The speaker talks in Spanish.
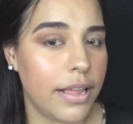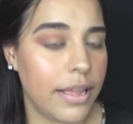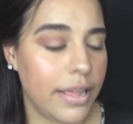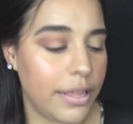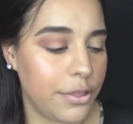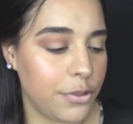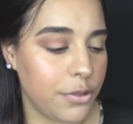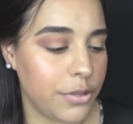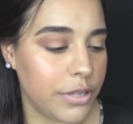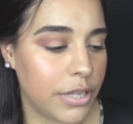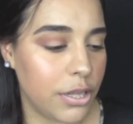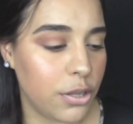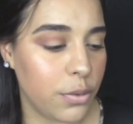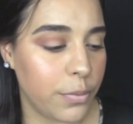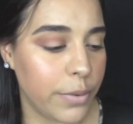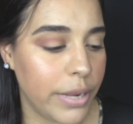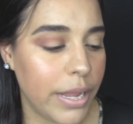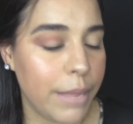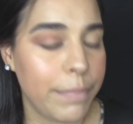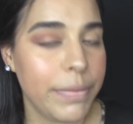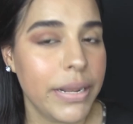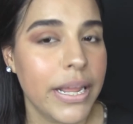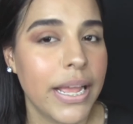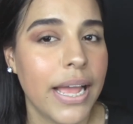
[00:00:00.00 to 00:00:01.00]
En donde lo
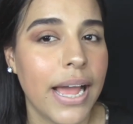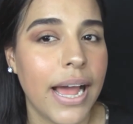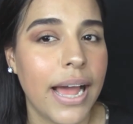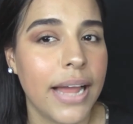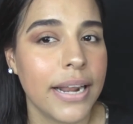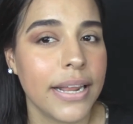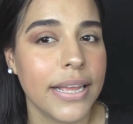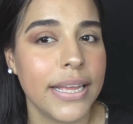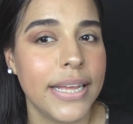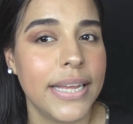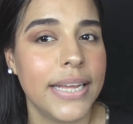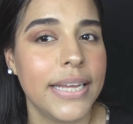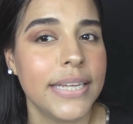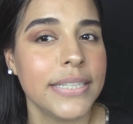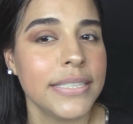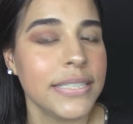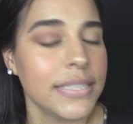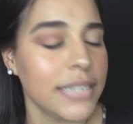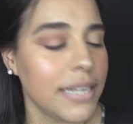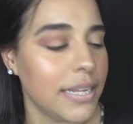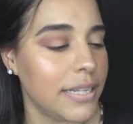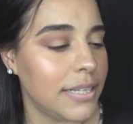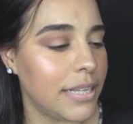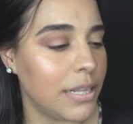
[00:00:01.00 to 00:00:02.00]
voy a aplicar es
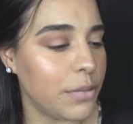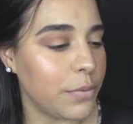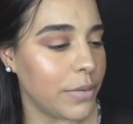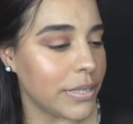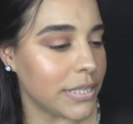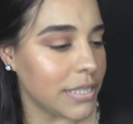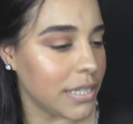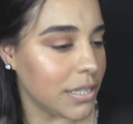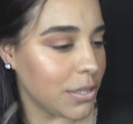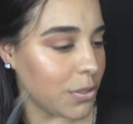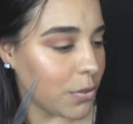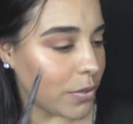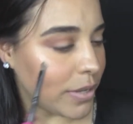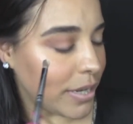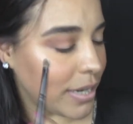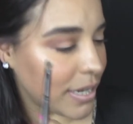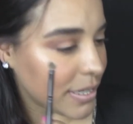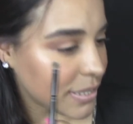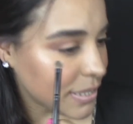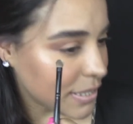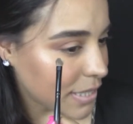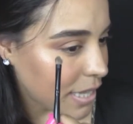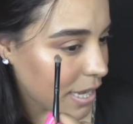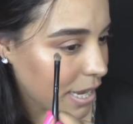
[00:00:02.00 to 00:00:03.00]
en el huesito de
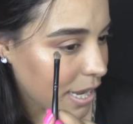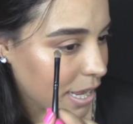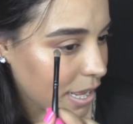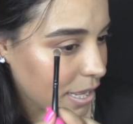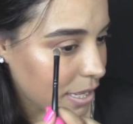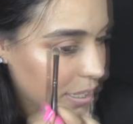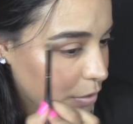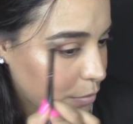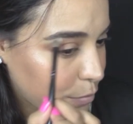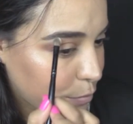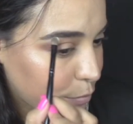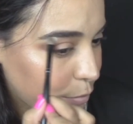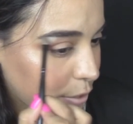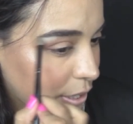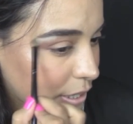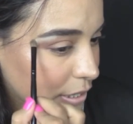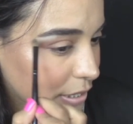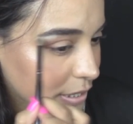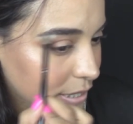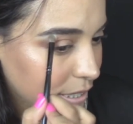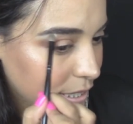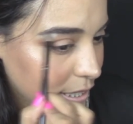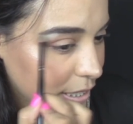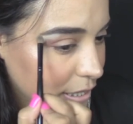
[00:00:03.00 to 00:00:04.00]
la ceja. Voy a
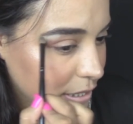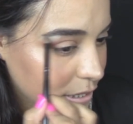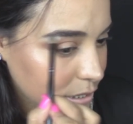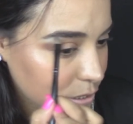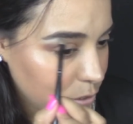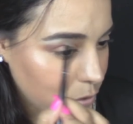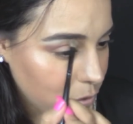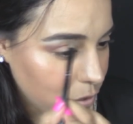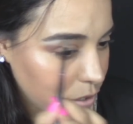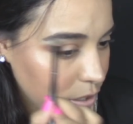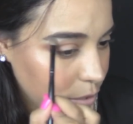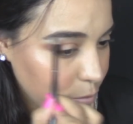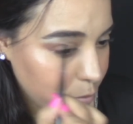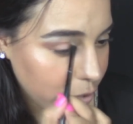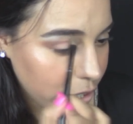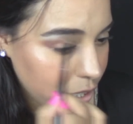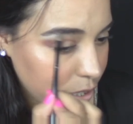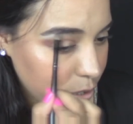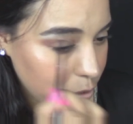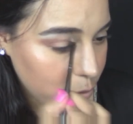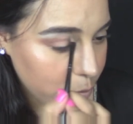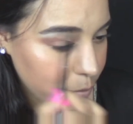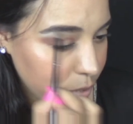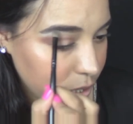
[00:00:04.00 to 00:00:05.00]
hacer esto y voy
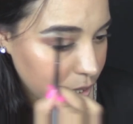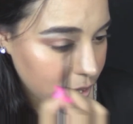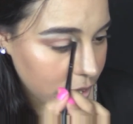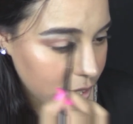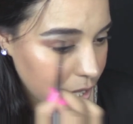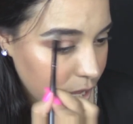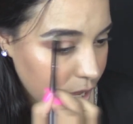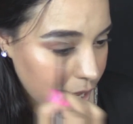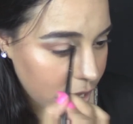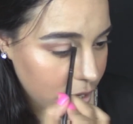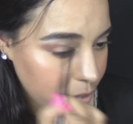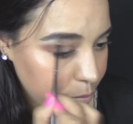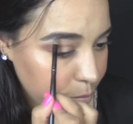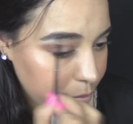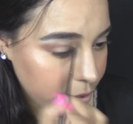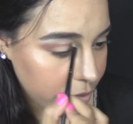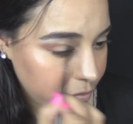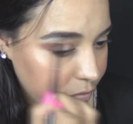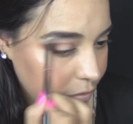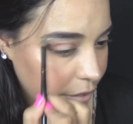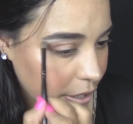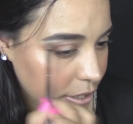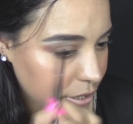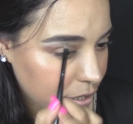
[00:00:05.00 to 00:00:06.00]
a iluminar
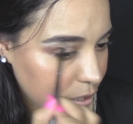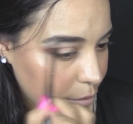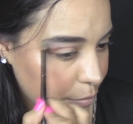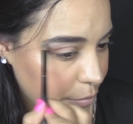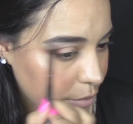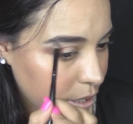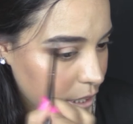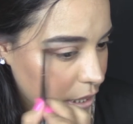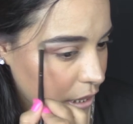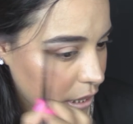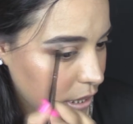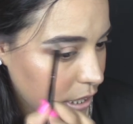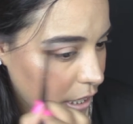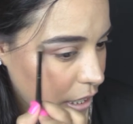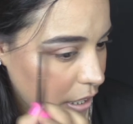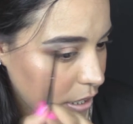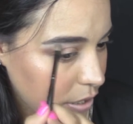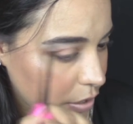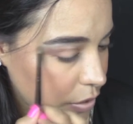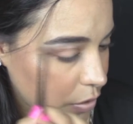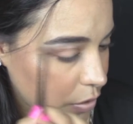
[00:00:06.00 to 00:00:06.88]
perfectamente.